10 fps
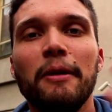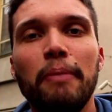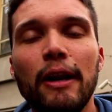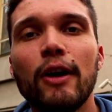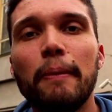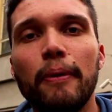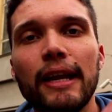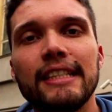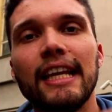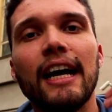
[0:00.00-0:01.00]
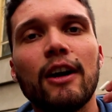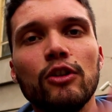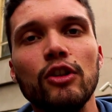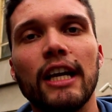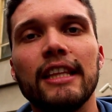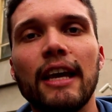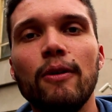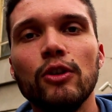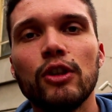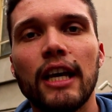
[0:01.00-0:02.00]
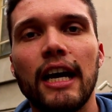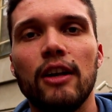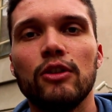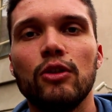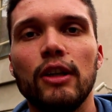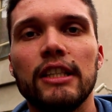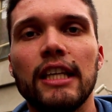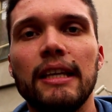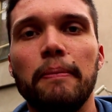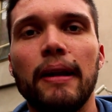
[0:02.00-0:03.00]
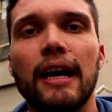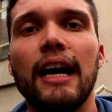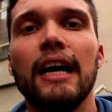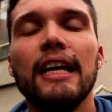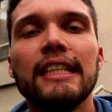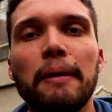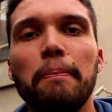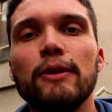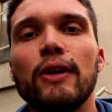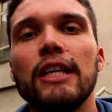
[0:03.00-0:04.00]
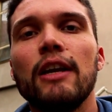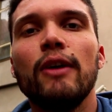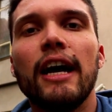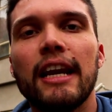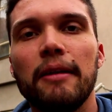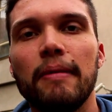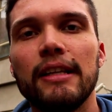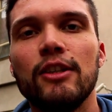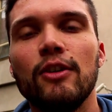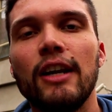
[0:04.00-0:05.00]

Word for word: pero que por esta constante búsqueda de los turistas de Praga se empezó a hacer una reinvención,